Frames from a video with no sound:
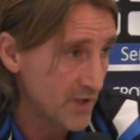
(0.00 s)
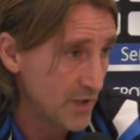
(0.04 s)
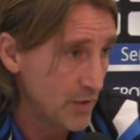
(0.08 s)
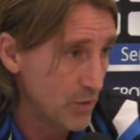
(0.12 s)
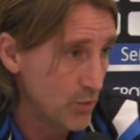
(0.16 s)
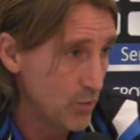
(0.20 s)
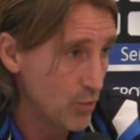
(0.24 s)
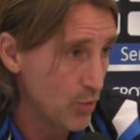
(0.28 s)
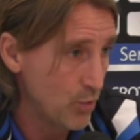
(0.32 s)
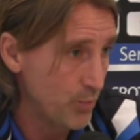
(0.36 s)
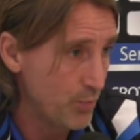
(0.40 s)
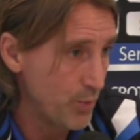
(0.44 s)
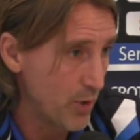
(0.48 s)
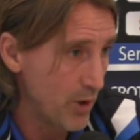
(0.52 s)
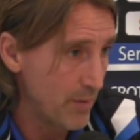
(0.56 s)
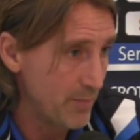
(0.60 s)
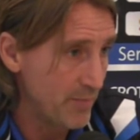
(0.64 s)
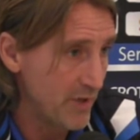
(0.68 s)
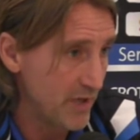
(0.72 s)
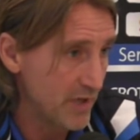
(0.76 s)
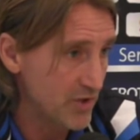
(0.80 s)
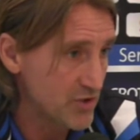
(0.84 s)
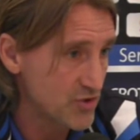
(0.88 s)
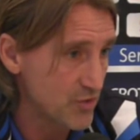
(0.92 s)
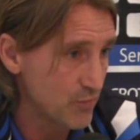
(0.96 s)
il gruppo
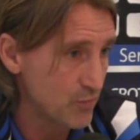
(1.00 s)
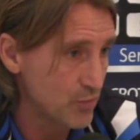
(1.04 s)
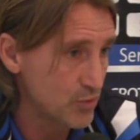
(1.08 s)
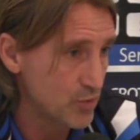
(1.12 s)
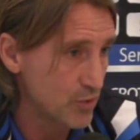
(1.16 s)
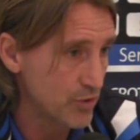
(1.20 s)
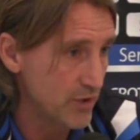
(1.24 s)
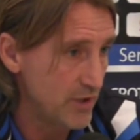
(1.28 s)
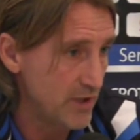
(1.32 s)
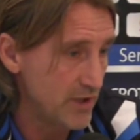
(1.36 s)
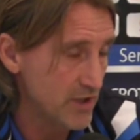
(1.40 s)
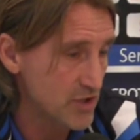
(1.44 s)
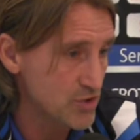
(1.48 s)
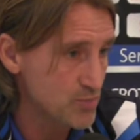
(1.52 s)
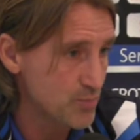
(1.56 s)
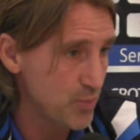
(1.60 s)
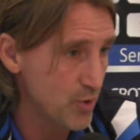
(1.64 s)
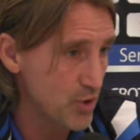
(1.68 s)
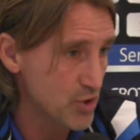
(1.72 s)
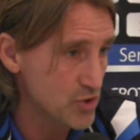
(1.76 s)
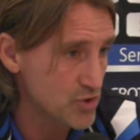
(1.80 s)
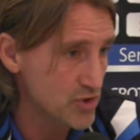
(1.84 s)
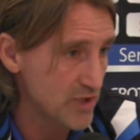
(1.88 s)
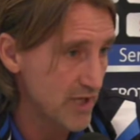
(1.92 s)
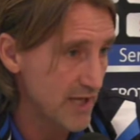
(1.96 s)
abbia ricevuto delle
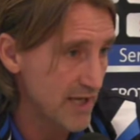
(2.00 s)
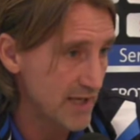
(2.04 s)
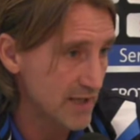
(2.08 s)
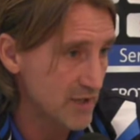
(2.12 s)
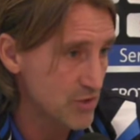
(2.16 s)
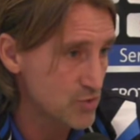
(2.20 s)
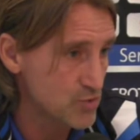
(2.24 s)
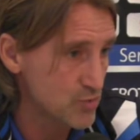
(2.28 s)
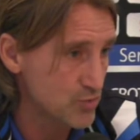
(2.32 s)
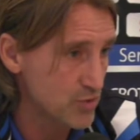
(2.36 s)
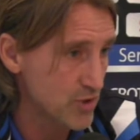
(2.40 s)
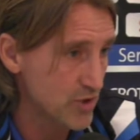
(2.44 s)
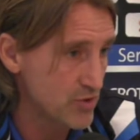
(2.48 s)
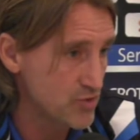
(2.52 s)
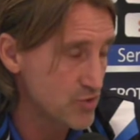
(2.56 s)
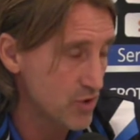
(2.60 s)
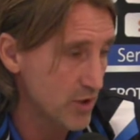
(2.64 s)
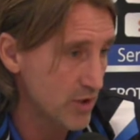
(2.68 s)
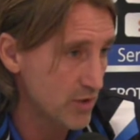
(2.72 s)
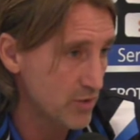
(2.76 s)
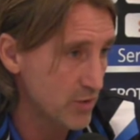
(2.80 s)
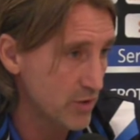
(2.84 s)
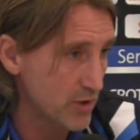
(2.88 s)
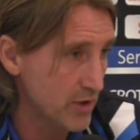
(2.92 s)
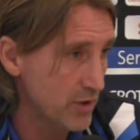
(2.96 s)
risposte anche su dei
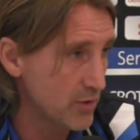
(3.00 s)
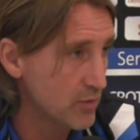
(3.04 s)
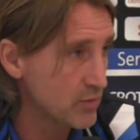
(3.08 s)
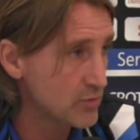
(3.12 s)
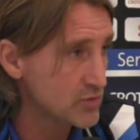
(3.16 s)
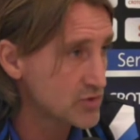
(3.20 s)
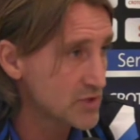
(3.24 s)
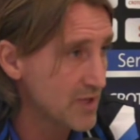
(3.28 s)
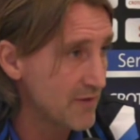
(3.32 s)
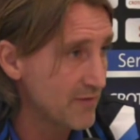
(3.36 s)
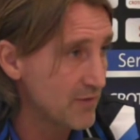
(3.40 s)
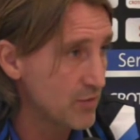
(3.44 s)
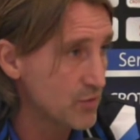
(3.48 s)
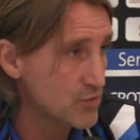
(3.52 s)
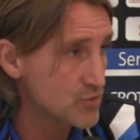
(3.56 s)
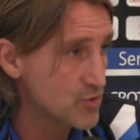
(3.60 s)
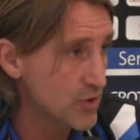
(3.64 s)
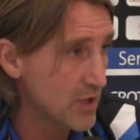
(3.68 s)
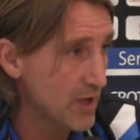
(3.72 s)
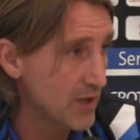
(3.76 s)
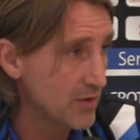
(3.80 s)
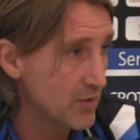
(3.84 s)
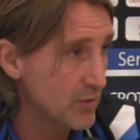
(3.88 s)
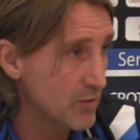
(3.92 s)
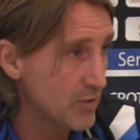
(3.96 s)
giocatori che non stavano
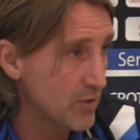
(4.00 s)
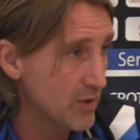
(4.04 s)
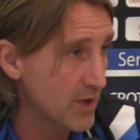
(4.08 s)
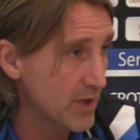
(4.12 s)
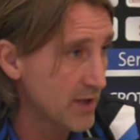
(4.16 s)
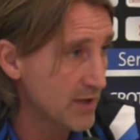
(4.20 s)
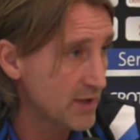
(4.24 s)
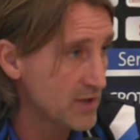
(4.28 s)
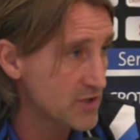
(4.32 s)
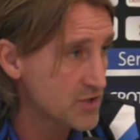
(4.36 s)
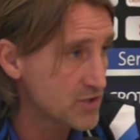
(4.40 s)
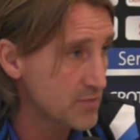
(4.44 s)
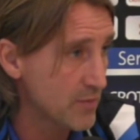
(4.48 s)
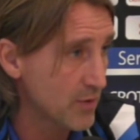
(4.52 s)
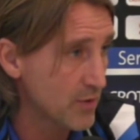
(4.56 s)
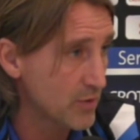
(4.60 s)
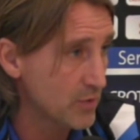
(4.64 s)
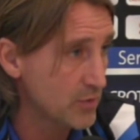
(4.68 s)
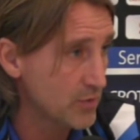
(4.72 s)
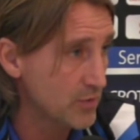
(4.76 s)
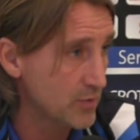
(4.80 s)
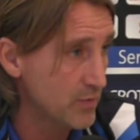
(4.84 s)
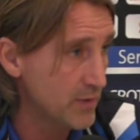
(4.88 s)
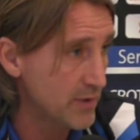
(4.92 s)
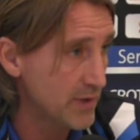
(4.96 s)
giocando con grandissima
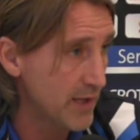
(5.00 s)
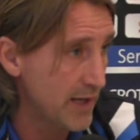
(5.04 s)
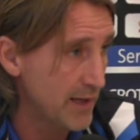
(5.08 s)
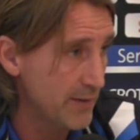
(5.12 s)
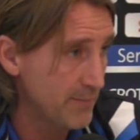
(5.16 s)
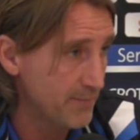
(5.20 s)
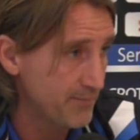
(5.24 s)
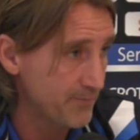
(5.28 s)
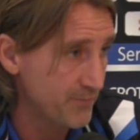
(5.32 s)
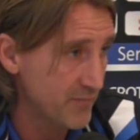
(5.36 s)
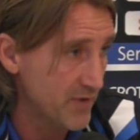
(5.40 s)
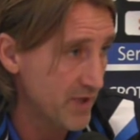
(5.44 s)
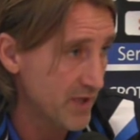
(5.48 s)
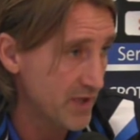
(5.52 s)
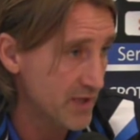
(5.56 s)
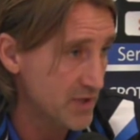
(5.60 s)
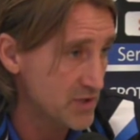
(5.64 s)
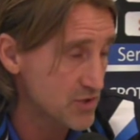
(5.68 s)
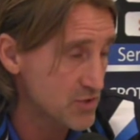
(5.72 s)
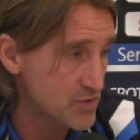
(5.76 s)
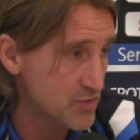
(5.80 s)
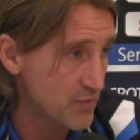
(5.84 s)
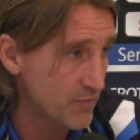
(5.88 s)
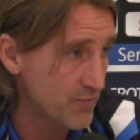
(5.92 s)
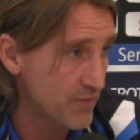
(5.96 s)
continuità e che
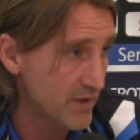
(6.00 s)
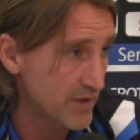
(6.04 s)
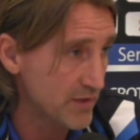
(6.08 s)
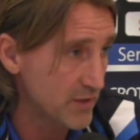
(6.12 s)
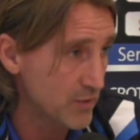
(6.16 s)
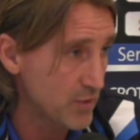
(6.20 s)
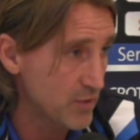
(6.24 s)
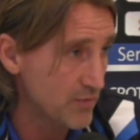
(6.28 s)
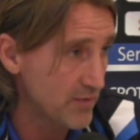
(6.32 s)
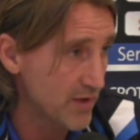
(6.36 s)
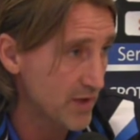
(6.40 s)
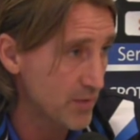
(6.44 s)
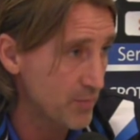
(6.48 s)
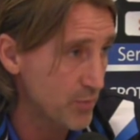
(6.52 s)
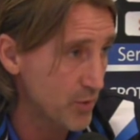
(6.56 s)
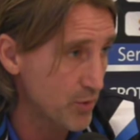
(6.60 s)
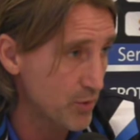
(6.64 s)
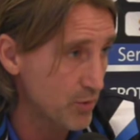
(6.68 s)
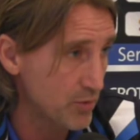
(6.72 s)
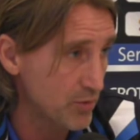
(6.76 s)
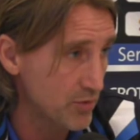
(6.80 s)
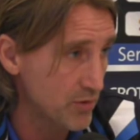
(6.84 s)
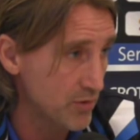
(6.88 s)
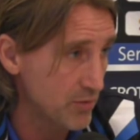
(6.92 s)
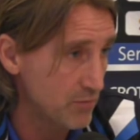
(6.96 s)
si sono fatti trovare
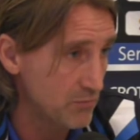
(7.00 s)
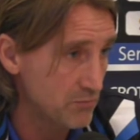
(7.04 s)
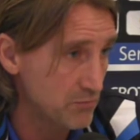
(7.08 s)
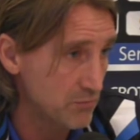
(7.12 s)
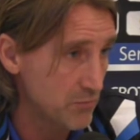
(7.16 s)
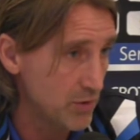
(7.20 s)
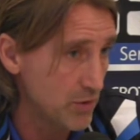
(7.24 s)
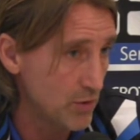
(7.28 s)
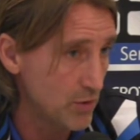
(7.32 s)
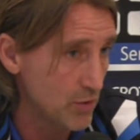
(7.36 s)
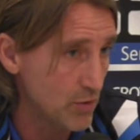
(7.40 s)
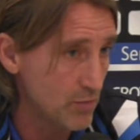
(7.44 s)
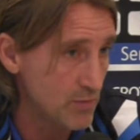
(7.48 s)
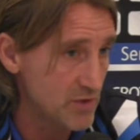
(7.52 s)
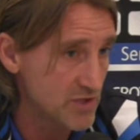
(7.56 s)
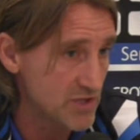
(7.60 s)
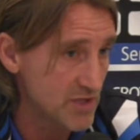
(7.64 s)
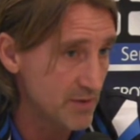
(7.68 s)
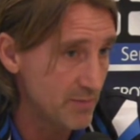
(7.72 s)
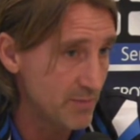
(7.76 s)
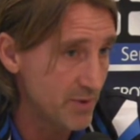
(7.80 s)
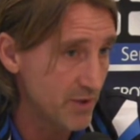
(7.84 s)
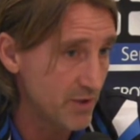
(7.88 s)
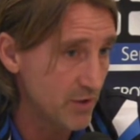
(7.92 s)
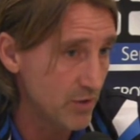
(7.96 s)
pronti. Io come
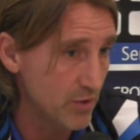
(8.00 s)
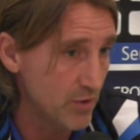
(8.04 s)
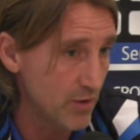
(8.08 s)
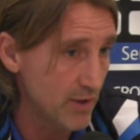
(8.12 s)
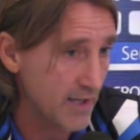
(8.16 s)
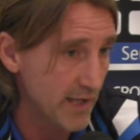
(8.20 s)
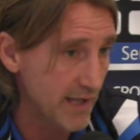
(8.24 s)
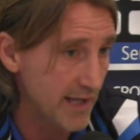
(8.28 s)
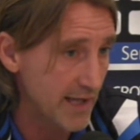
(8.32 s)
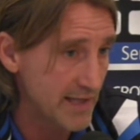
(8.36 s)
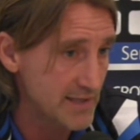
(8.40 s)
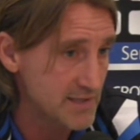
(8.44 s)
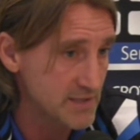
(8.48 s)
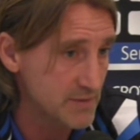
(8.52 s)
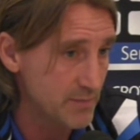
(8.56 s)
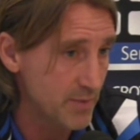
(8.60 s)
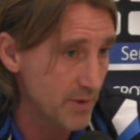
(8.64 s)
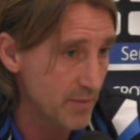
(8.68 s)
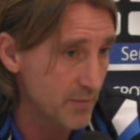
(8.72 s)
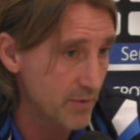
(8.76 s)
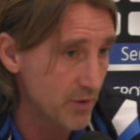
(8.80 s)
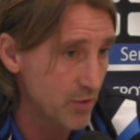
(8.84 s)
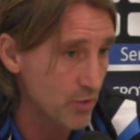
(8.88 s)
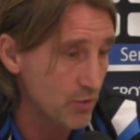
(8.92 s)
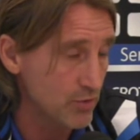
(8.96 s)
sempre dico ai ragazzi,
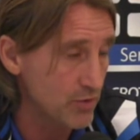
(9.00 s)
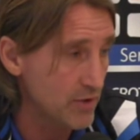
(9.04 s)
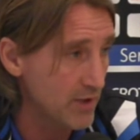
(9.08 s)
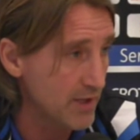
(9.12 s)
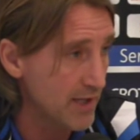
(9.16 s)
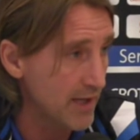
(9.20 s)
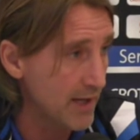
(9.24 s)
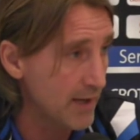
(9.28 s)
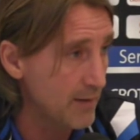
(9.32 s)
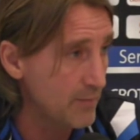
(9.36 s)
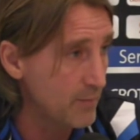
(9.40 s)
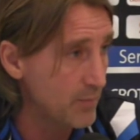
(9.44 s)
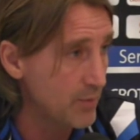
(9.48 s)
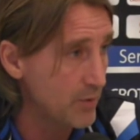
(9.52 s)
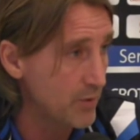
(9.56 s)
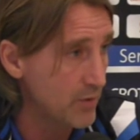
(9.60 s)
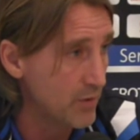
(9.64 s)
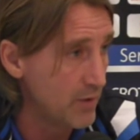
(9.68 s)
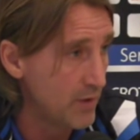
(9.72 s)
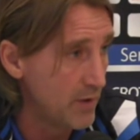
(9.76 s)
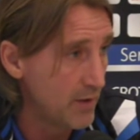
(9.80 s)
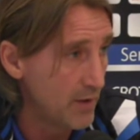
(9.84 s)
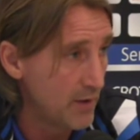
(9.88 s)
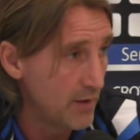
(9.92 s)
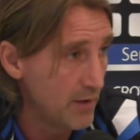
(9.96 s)
per me conta il campo
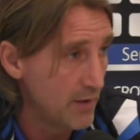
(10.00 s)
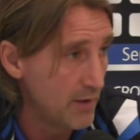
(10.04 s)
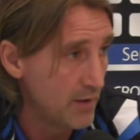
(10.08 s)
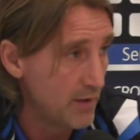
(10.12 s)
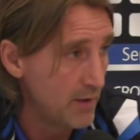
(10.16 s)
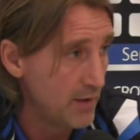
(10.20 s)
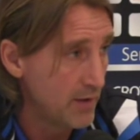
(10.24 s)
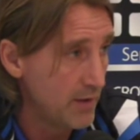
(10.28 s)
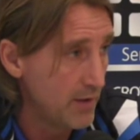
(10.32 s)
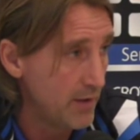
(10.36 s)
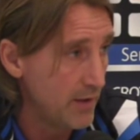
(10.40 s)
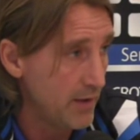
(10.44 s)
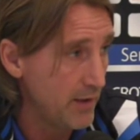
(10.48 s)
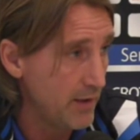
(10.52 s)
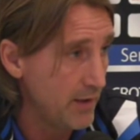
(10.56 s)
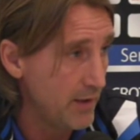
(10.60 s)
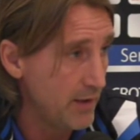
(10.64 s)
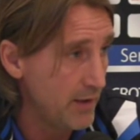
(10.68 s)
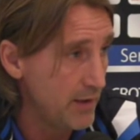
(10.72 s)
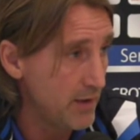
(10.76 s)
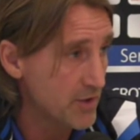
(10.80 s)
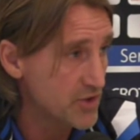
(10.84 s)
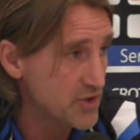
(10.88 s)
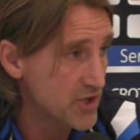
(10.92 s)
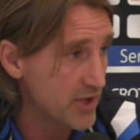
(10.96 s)

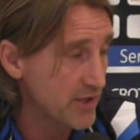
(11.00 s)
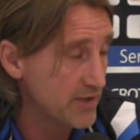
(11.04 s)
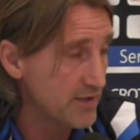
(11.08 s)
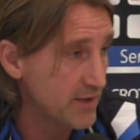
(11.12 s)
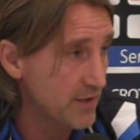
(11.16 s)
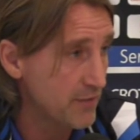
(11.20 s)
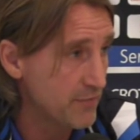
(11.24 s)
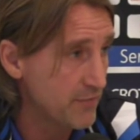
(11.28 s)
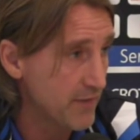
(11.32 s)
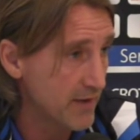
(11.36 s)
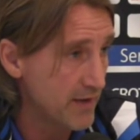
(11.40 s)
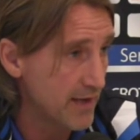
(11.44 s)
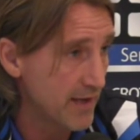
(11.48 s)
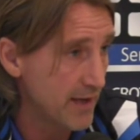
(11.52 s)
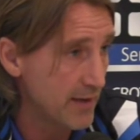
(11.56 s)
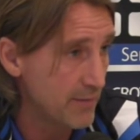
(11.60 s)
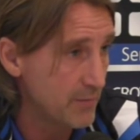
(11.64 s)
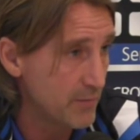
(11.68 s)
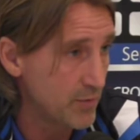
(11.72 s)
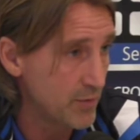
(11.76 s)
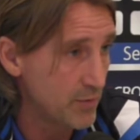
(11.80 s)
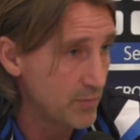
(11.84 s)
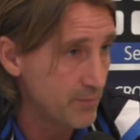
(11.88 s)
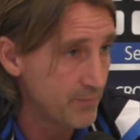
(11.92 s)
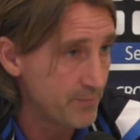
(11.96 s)
e le scelte le fa il
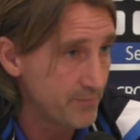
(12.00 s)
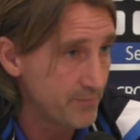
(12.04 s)
campo.